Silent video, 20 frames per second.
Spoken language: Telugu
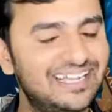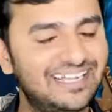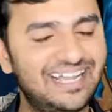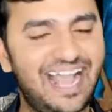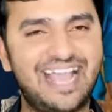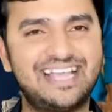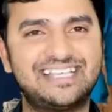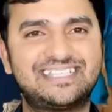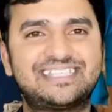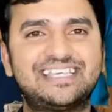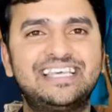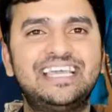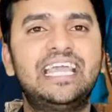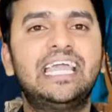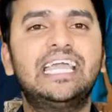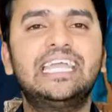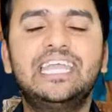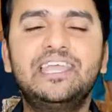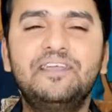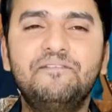గైస్
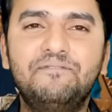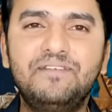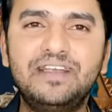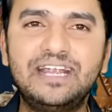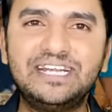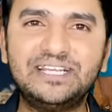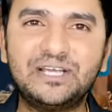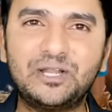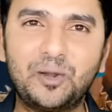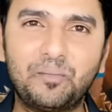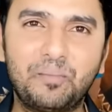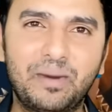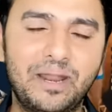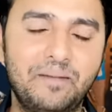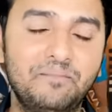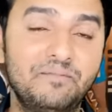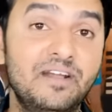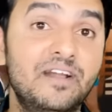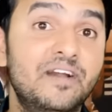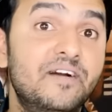ఈ వీడియోలో
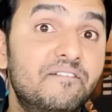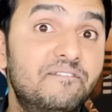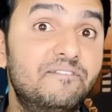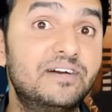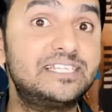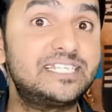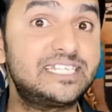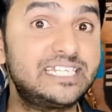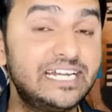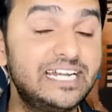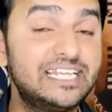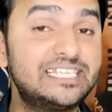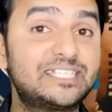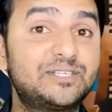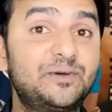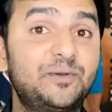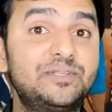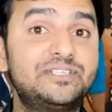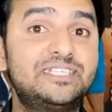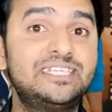మనం వెస్టిండీస్
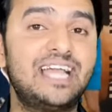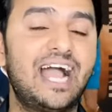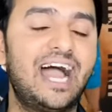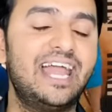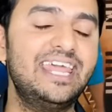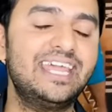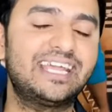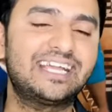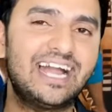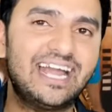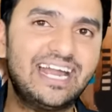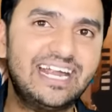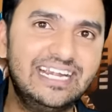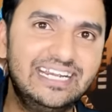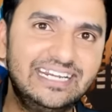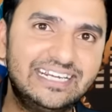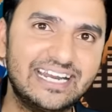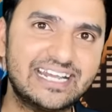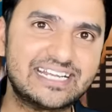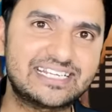గురించి అనేక
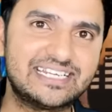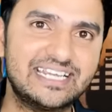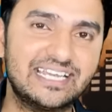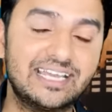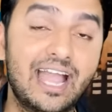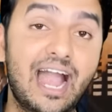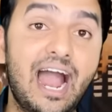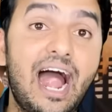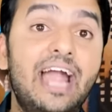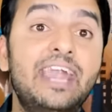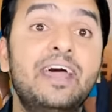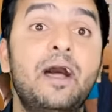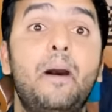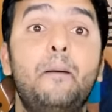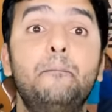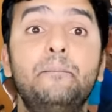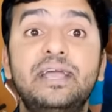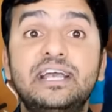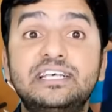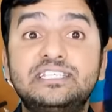ఇంట్రెస్టింగ్ అండ్
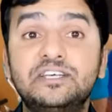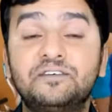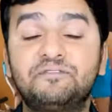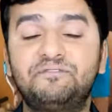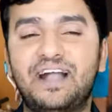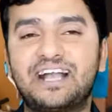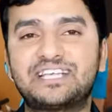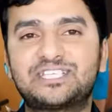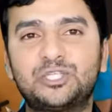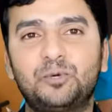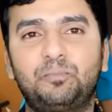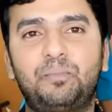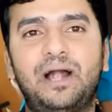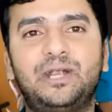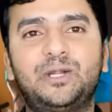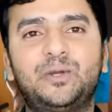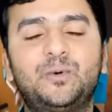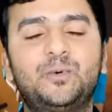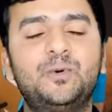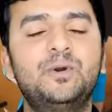అమేజింగ్ ఫ్యాక్ట్స్తో
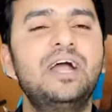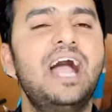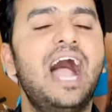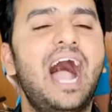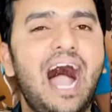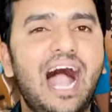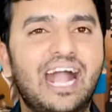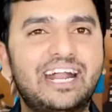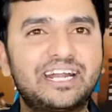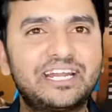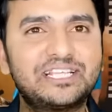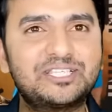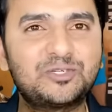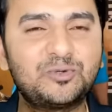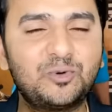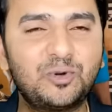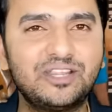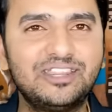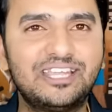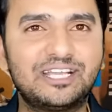పాటు అక్కడ
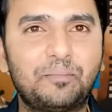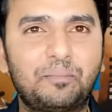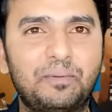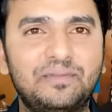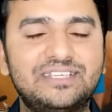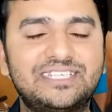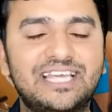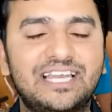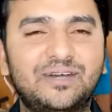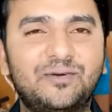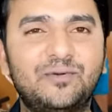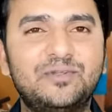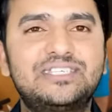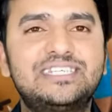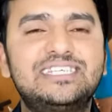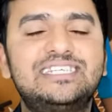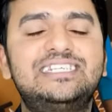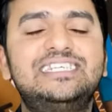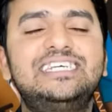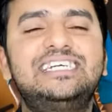చూడదగ్గ ప్రదేశాల
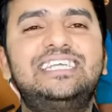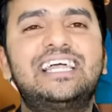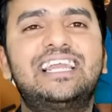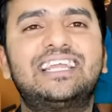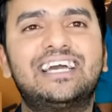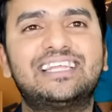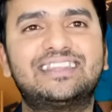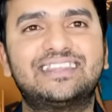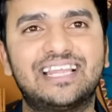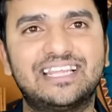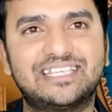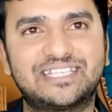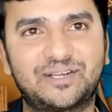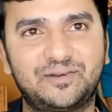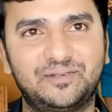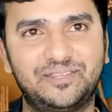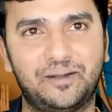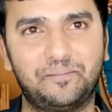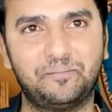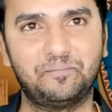గురించి డీటెయిల్గా
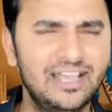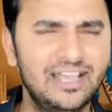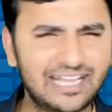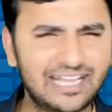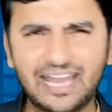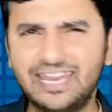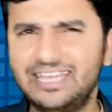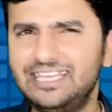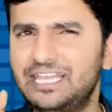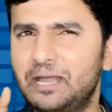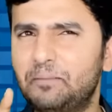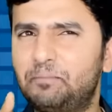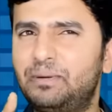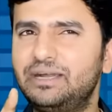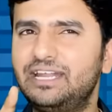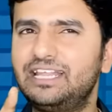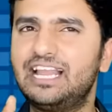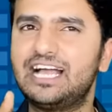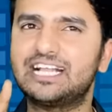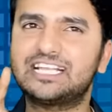తెలుసుకుందాం కానీ
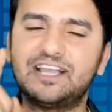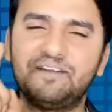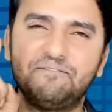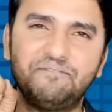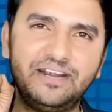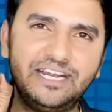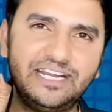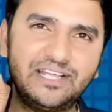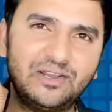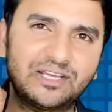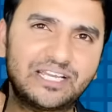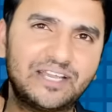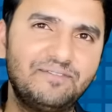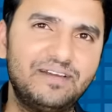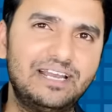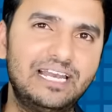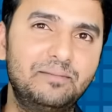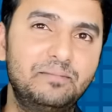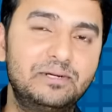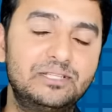ఎప్పటిలాగే వీడియోలోకి
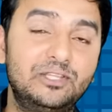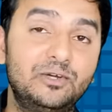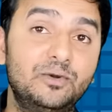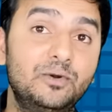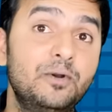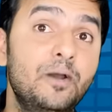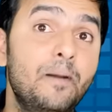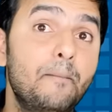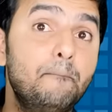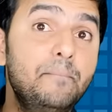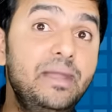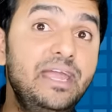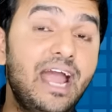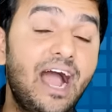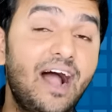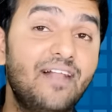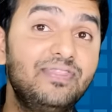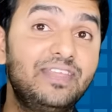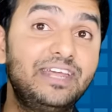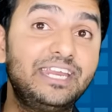వెళ్లే ముందు మీ
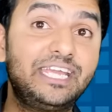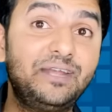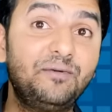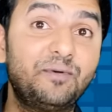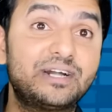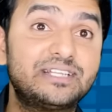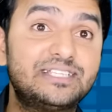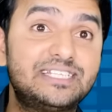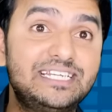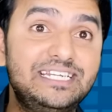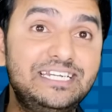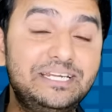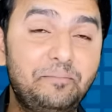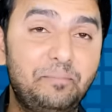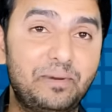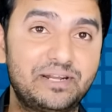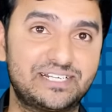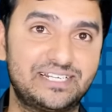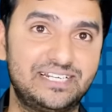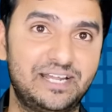అందరికీ ఒక చిన్న
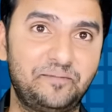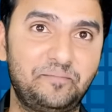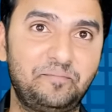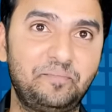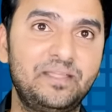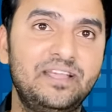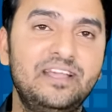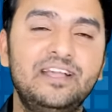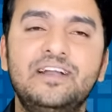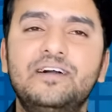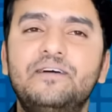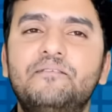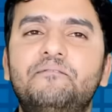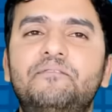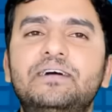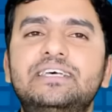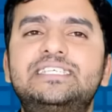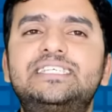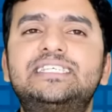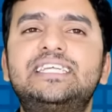ప్రశ్న
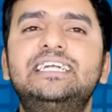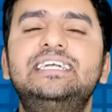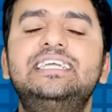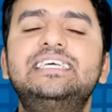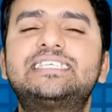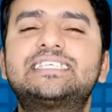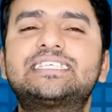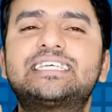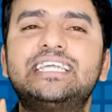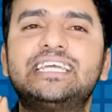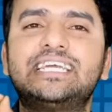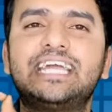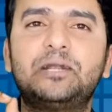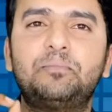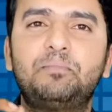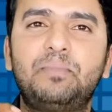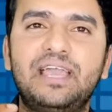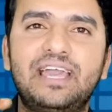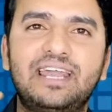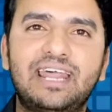వెస్టిండీస్
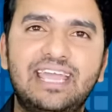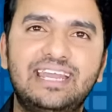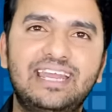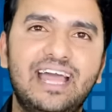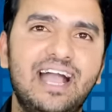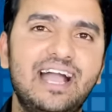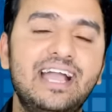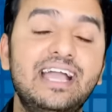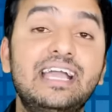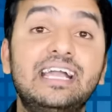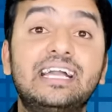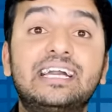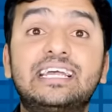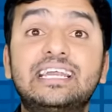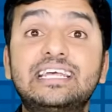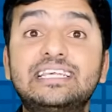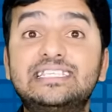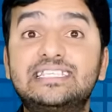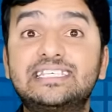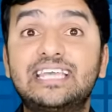క్రికెట్ ప్లేయర్ అయిన
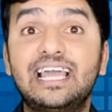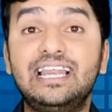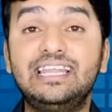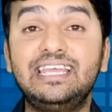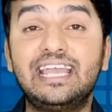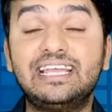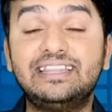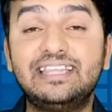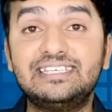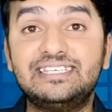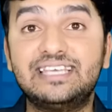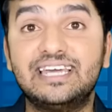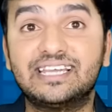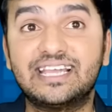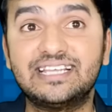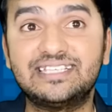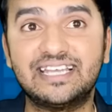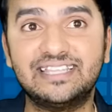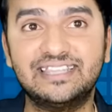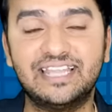క్రిస్ గేల్ ఏ
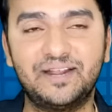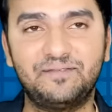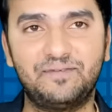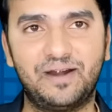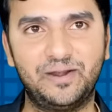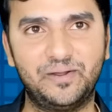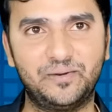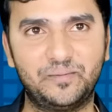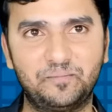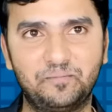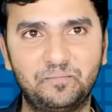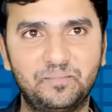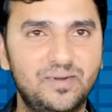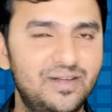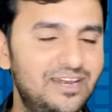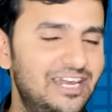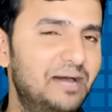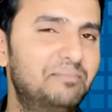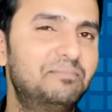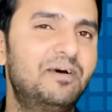దేశానికి చెందినవాడు
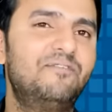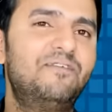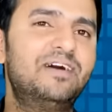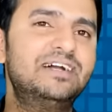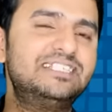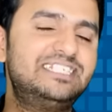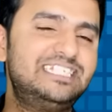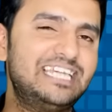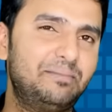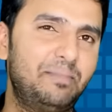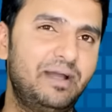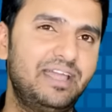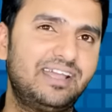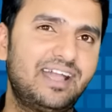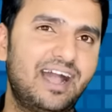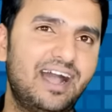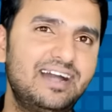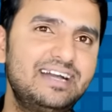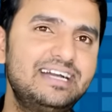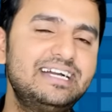నెంబర్ వన్
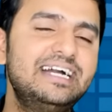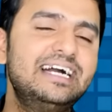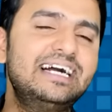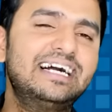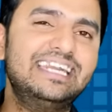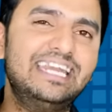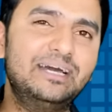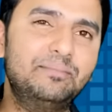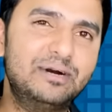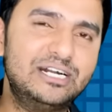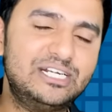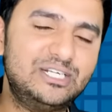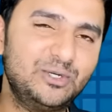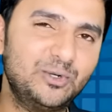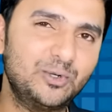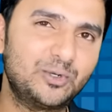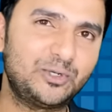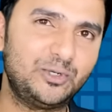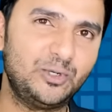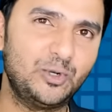జమైకా నెంబర్ టూ
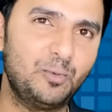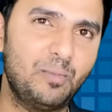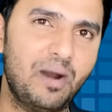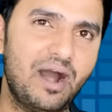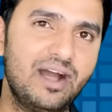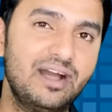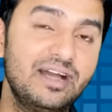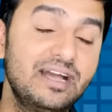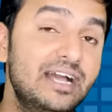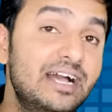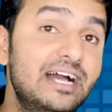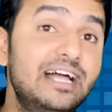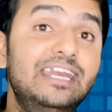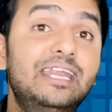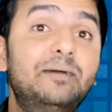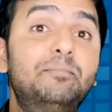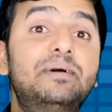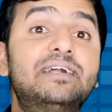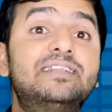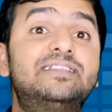క్యూబా
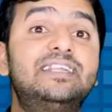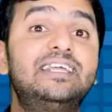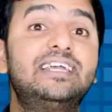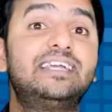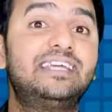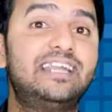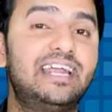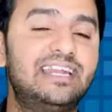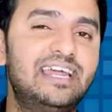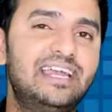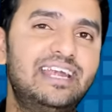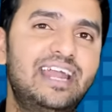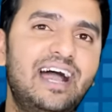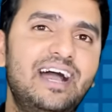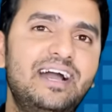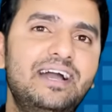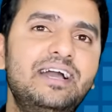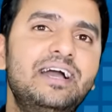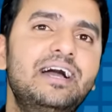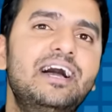నెంబర్ త్రీ గ్రెనేడా
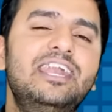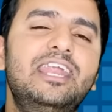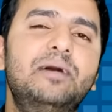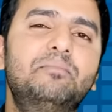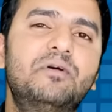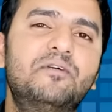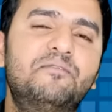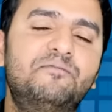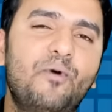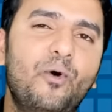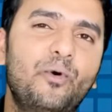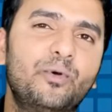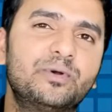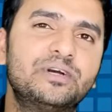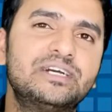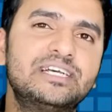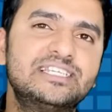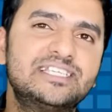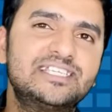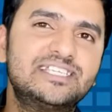నెంబర్ ఫోర్
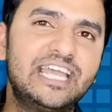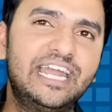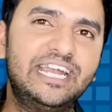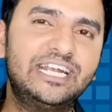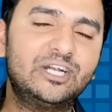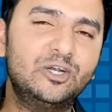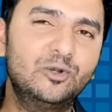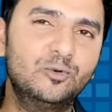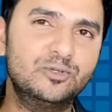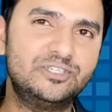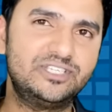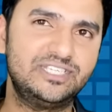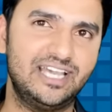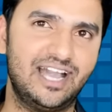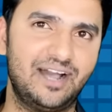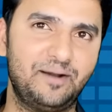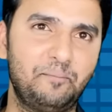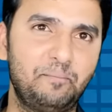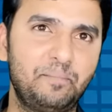సెయింట్ లూసియా